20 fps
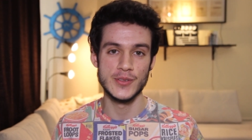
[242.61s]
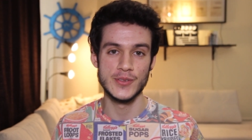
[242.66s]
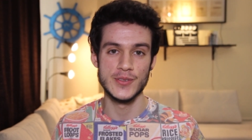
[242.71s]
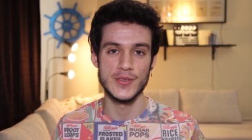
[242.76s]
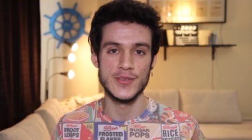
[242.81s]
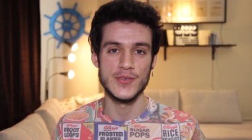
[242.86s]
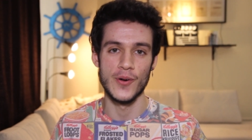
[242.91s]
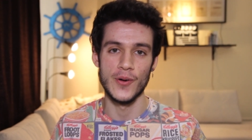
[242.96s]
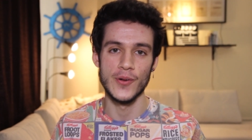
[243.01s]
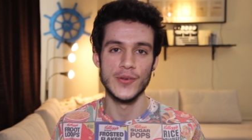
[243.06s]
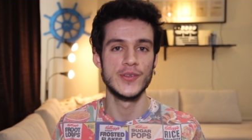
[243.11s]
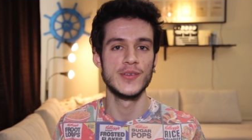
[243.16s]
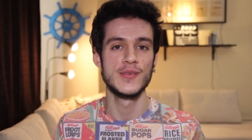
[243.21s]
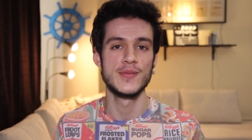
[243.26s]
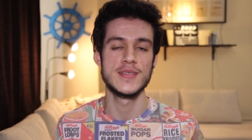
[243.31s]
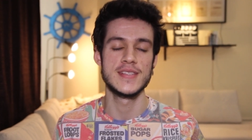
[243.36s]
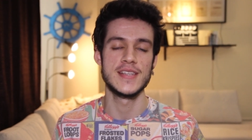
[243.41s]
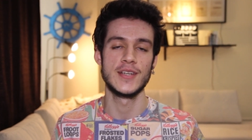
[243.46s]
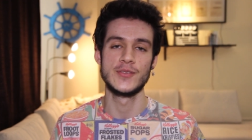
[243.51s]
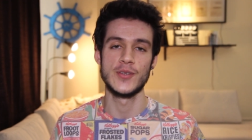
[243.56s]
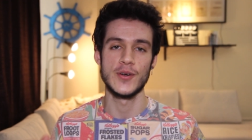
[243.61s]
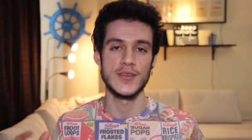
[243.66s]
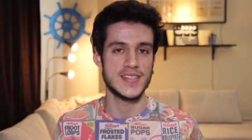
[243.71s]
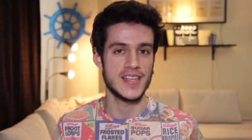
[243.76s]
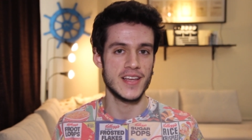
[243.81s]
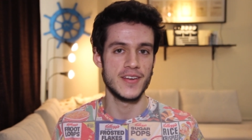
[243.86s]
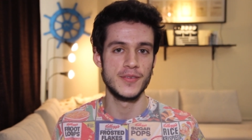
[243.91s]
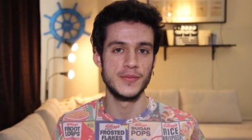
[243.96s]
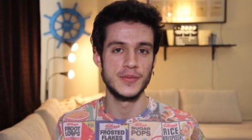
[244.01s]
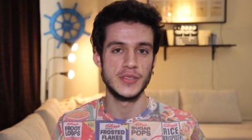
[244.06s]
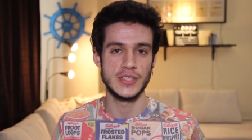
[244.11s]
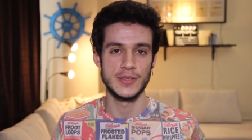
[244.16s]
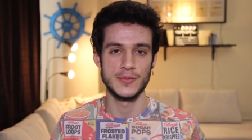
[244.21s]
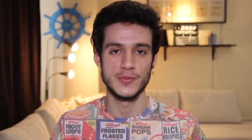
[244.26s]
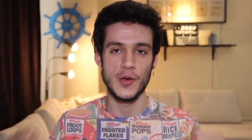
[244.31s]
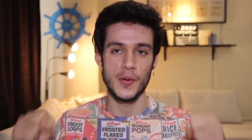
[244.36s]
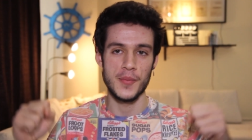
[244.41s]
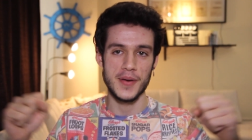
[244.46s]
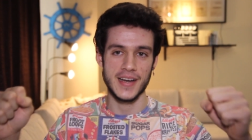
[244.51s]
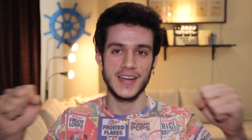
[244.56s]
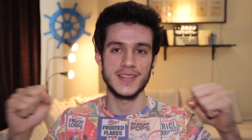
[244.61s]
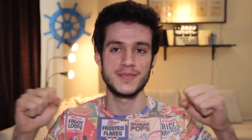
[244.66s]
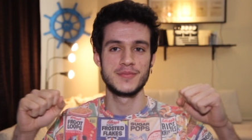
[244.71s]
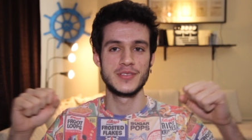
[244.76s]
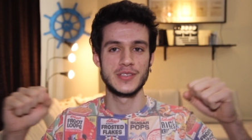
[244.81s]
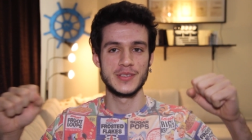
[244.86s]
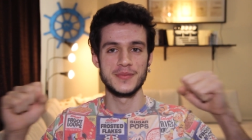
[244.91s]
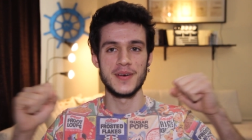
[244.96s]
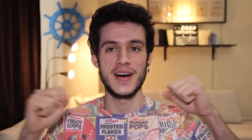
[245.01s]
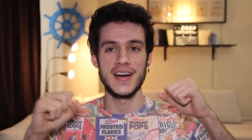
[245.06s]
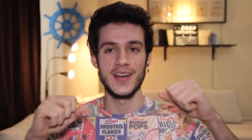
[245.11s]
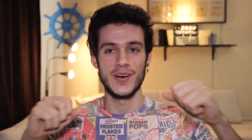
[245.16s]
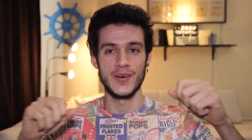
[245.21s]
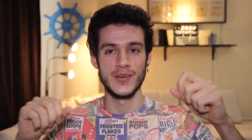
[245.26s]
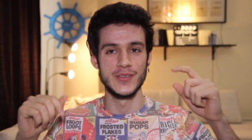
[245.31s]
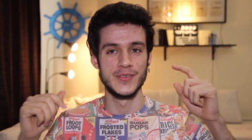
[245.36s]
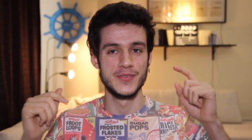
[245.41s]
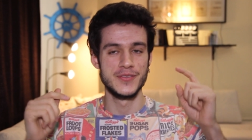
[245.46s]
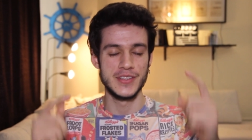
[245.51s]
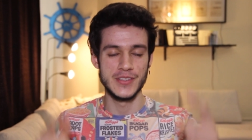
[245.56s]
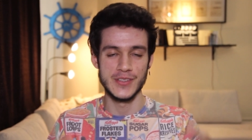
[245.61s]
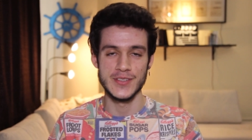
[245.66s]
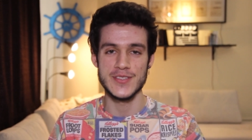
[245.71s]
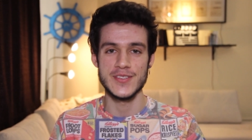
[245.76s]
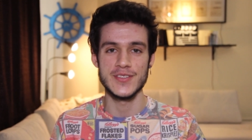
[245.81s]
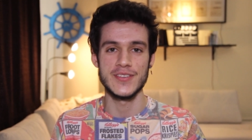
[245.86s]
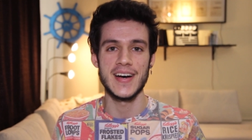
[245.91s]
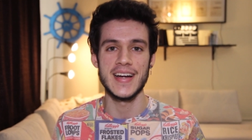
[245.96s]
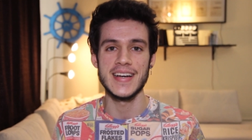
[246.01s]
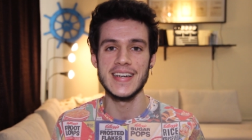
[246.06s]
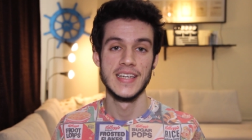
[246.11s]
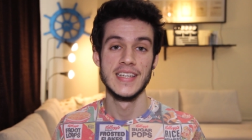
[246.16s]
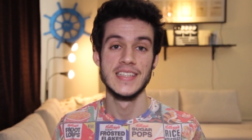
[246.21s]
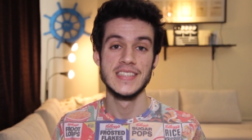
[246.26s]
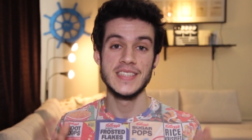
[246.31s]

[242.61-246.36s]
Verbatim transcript: 300 olduğumuzda çok sevinmiştim. Göbek atmıştım. Hala onun videosu var.